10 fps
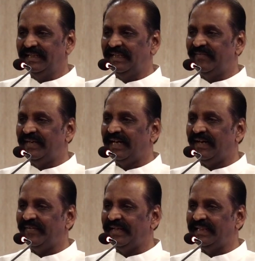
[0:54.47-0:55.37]
இந்த
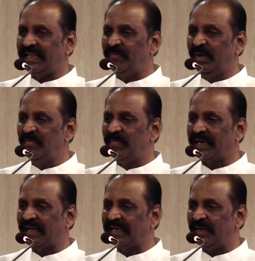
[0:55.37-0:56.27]
விழாவை தமிழ்
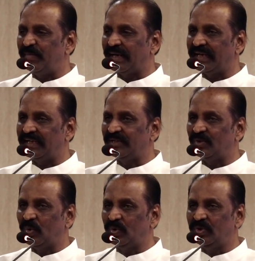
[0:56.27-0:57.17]
மணக்க மணக்க
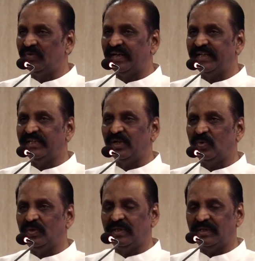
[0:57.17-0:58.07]
தொகுத்து வழங்கிக்
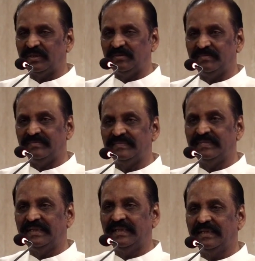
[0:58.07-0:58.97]
கொண்டிருக்கும்
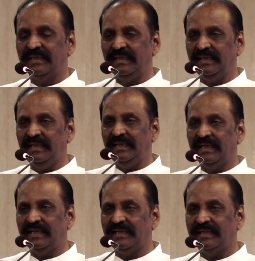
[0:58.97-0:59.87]

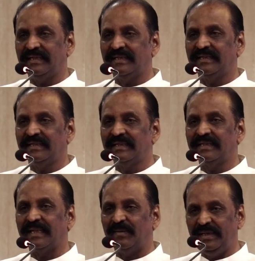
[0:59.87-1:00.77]
இனிய
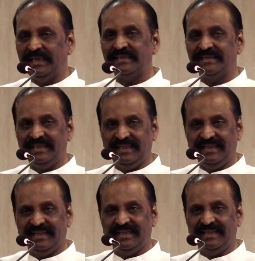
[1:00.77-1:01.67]
தமிழச்சி
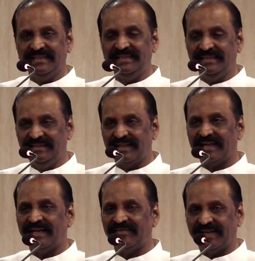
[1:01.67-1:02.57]

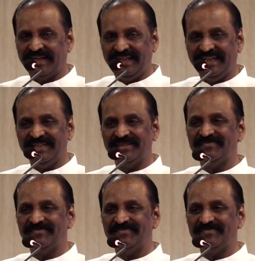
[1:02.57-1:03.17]
இந்திரா அவர்களே